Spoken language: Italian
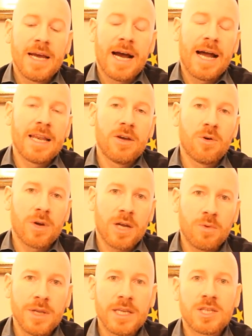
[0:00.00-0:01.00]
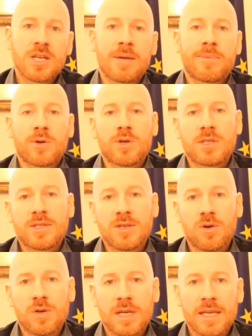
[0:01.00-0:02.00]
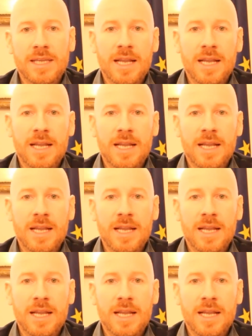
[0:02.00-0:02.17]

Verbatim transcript: alle ore 15 la proiezione